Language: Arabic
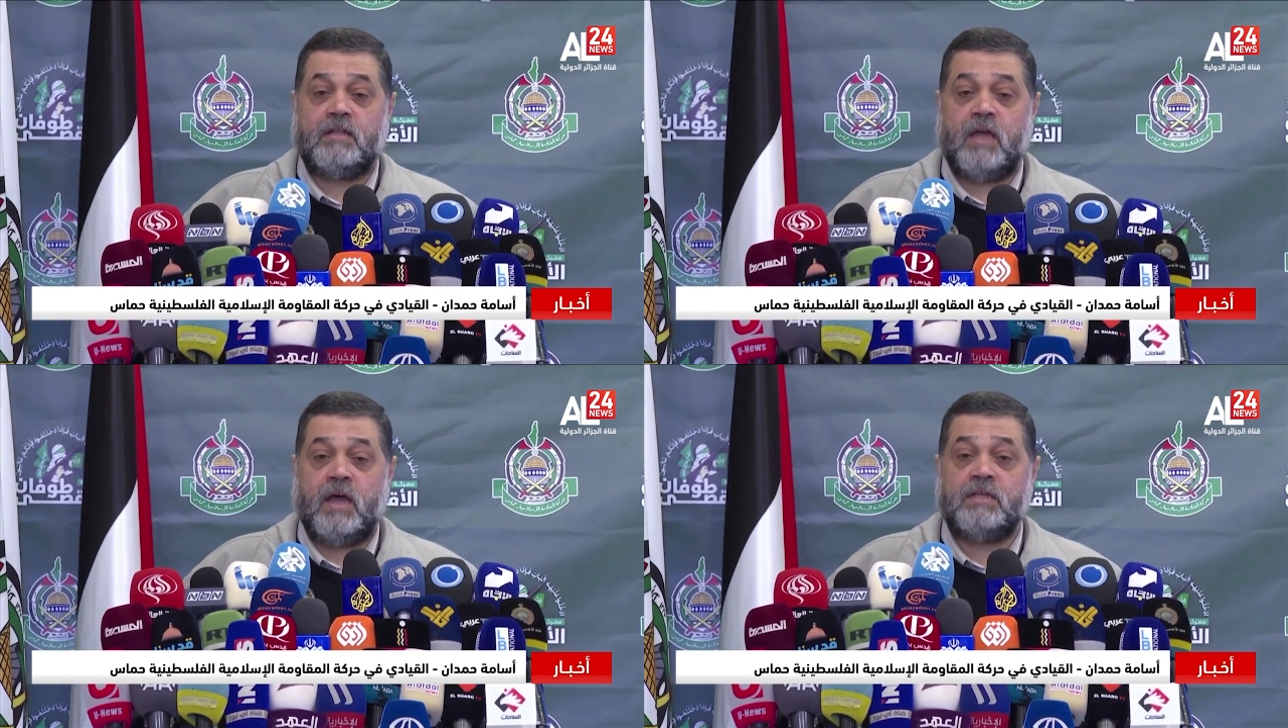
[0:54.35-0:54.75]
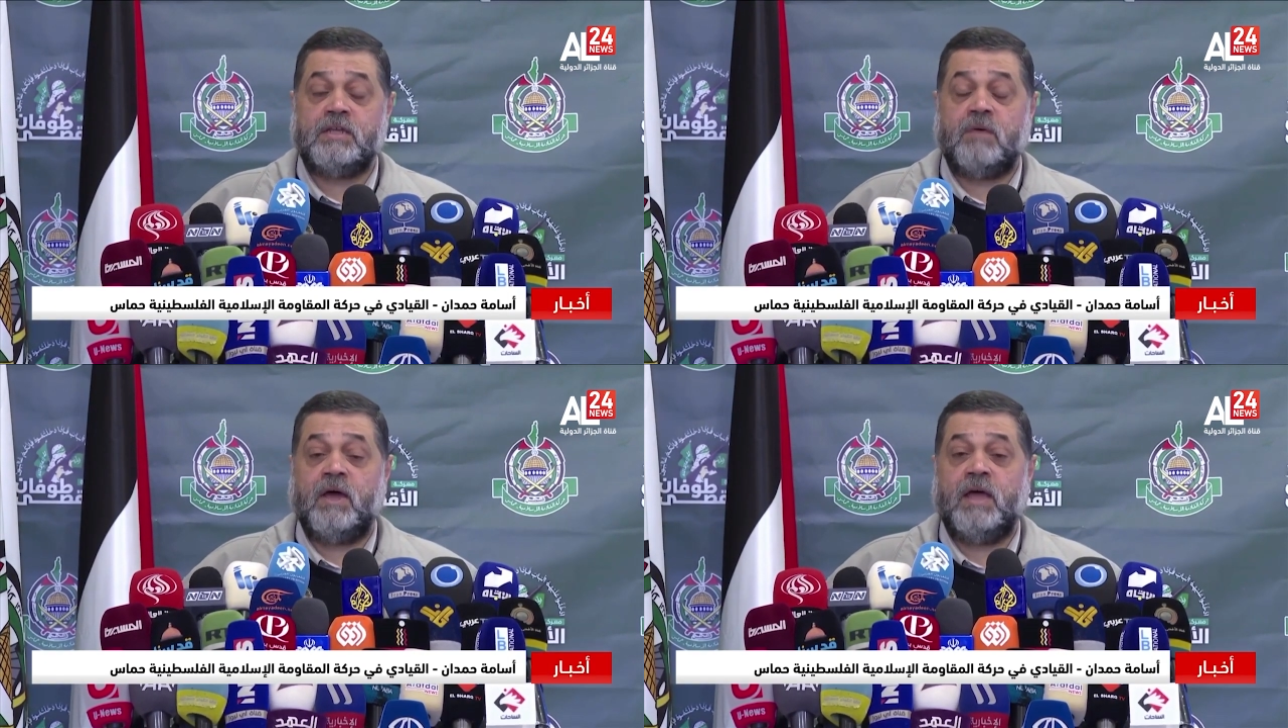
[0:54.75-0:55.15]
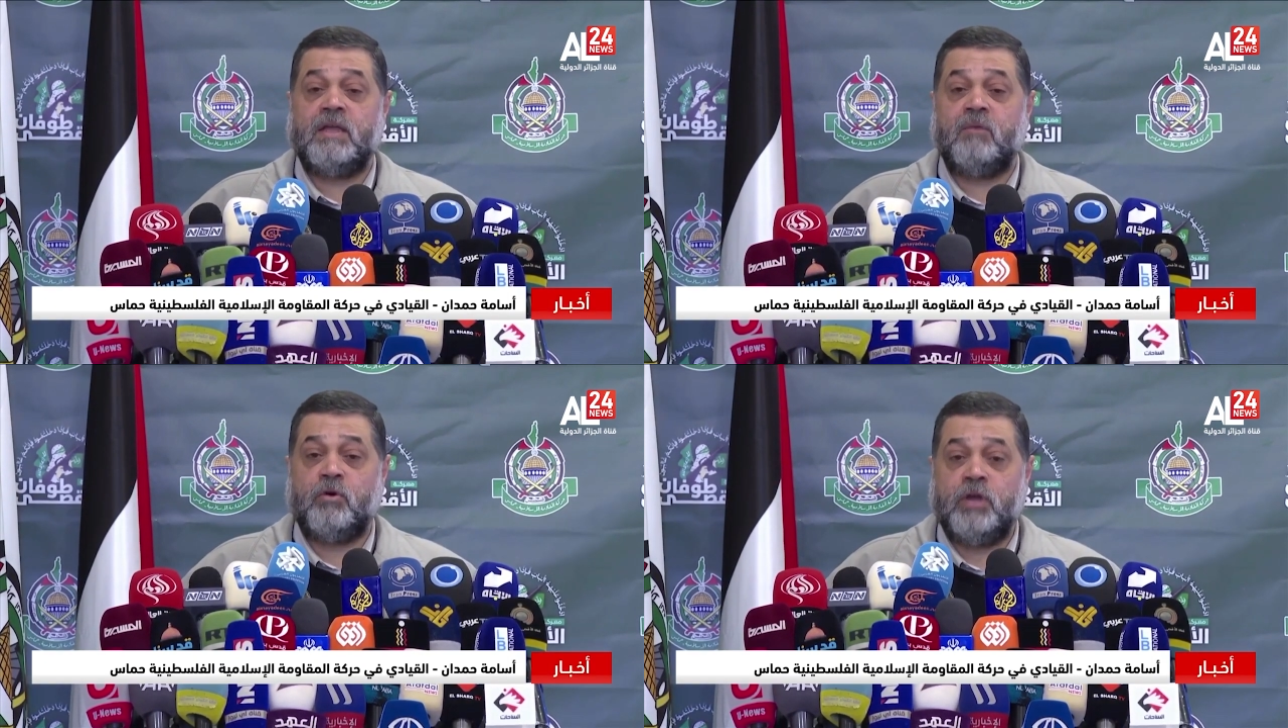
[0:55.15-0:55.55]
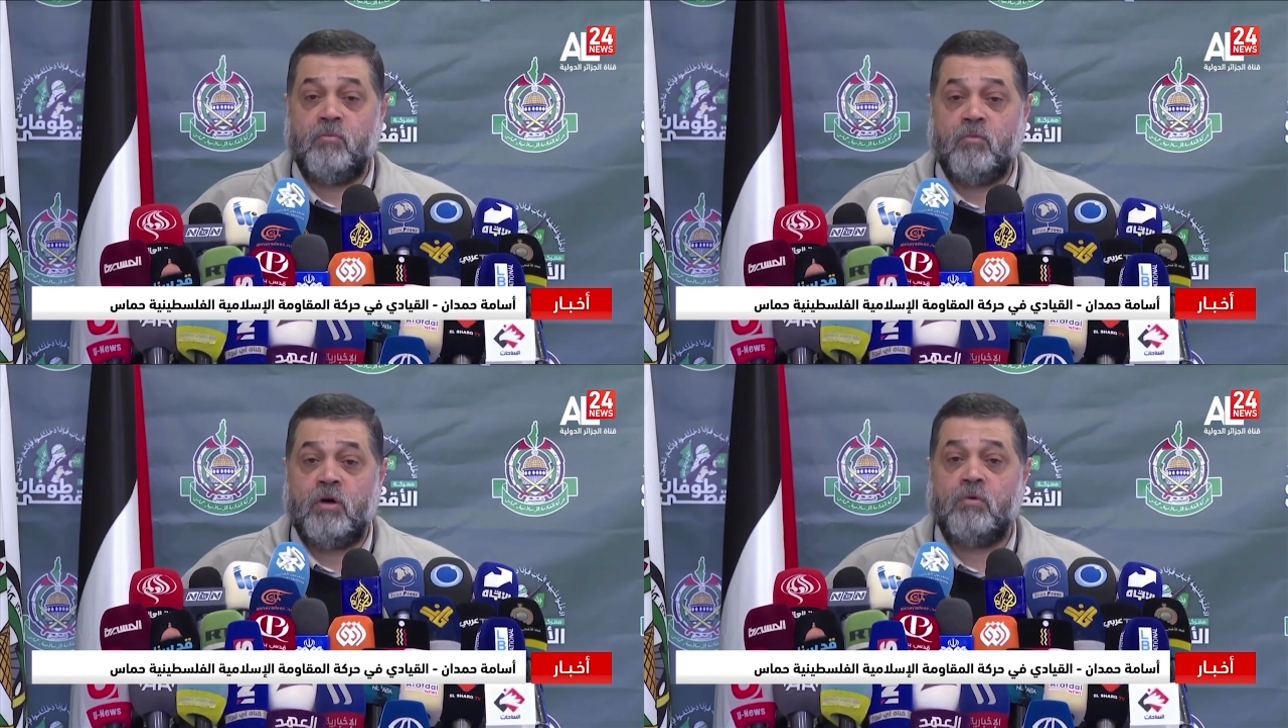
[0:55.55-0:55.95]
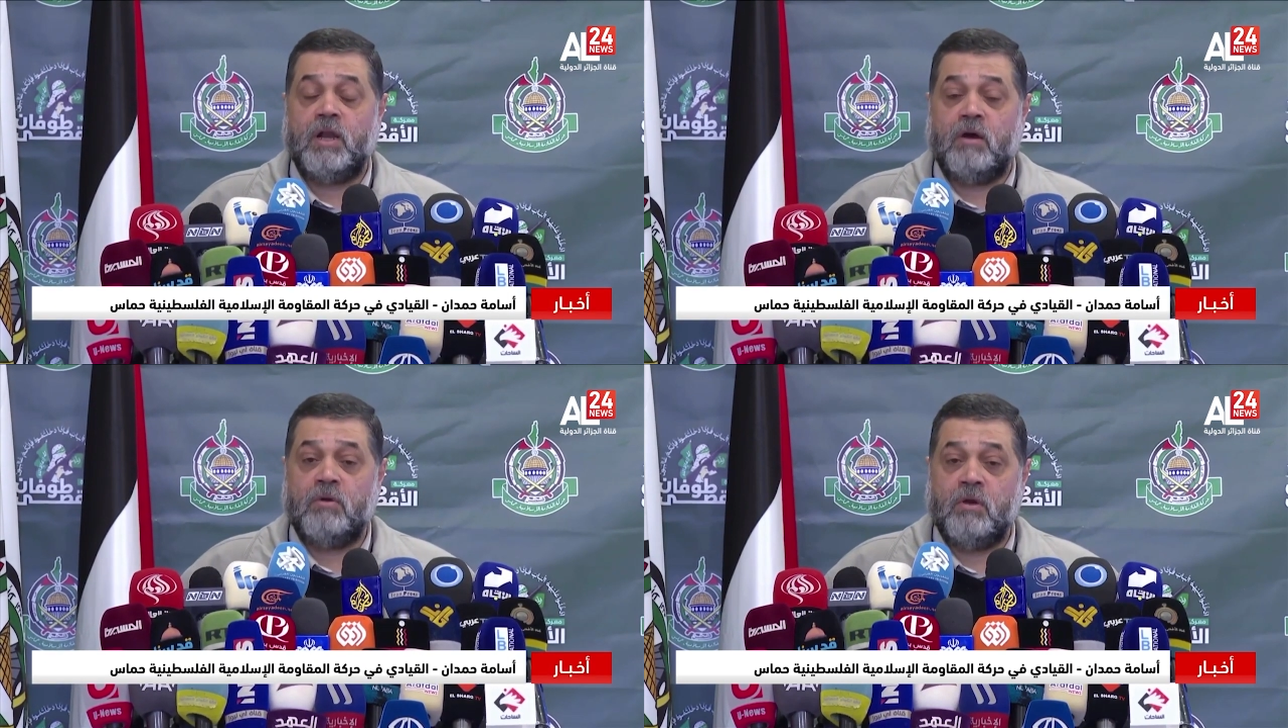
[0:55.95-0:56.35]
قطاع غزه وهذا مهم وهو
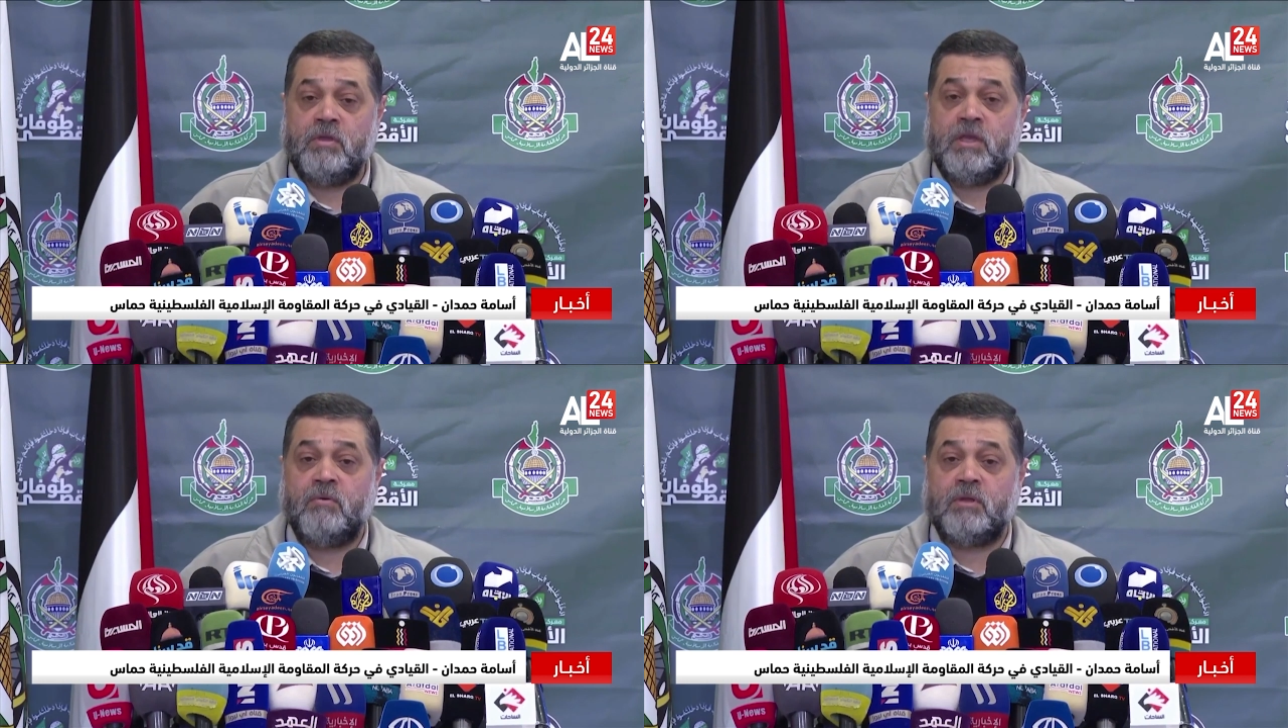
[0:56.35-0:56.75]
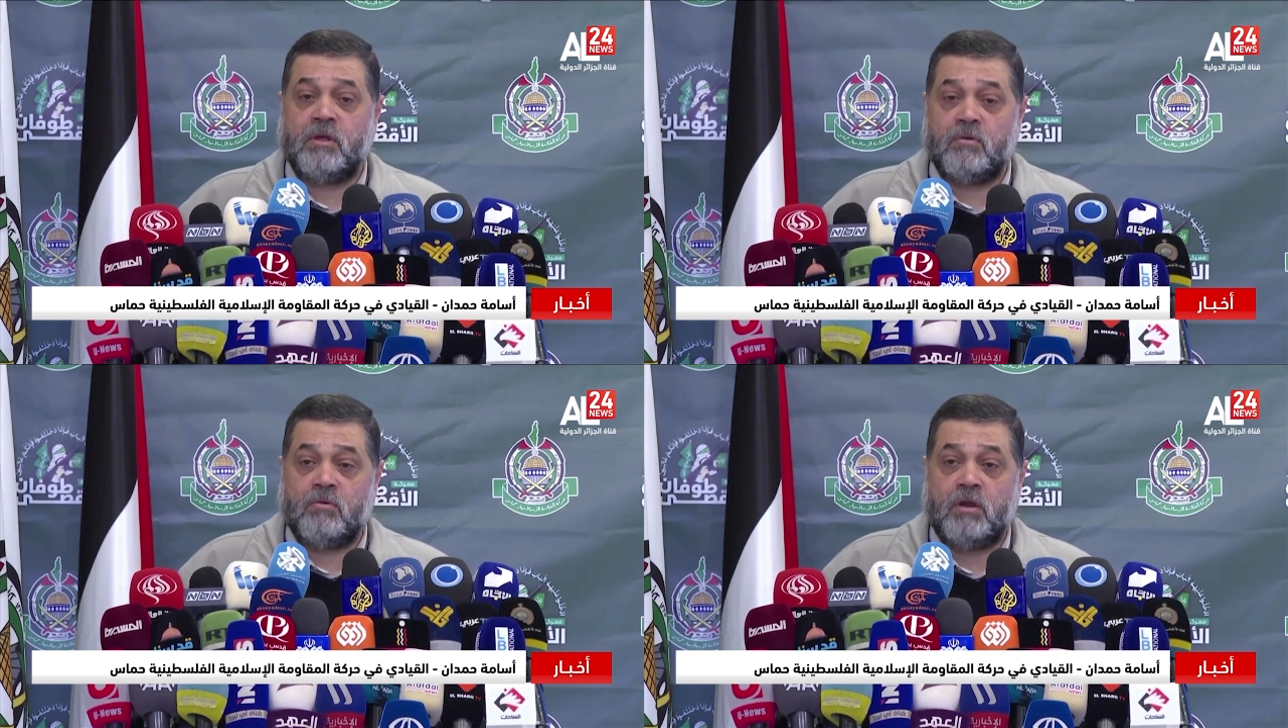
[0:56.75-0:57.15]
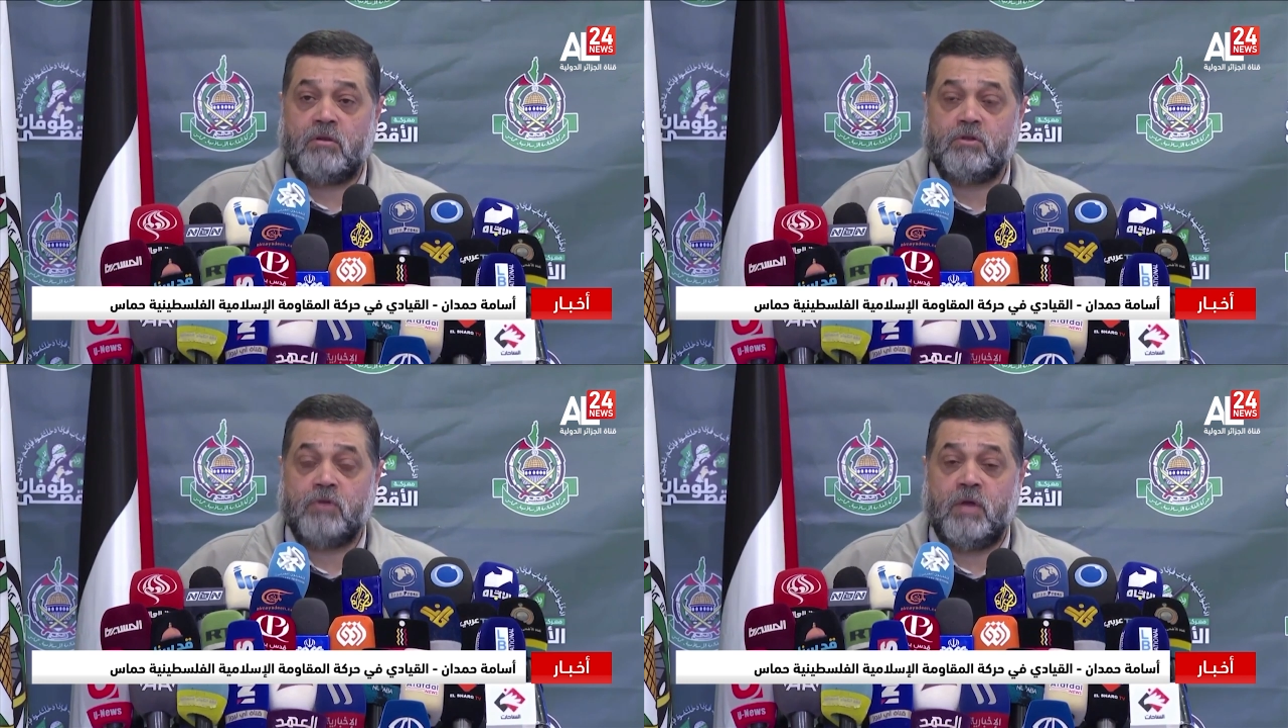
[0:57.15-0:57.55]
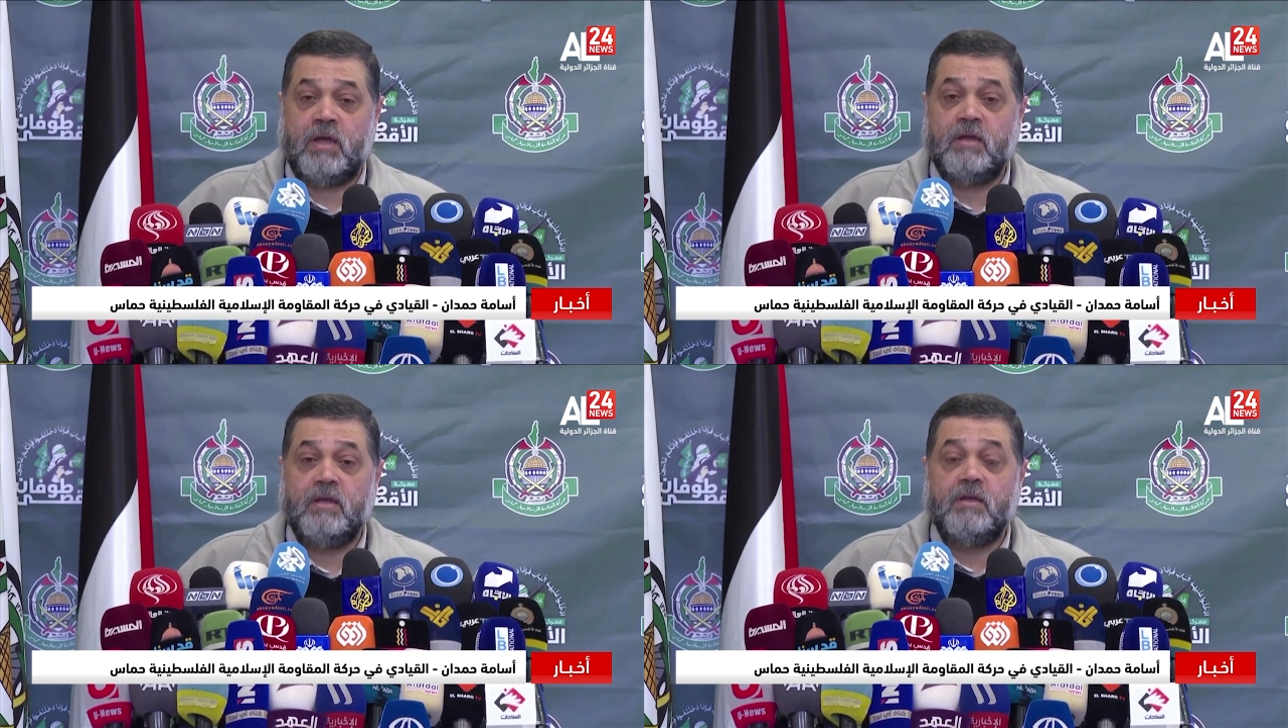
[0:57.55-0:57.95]
الاولويه والضروره القصوى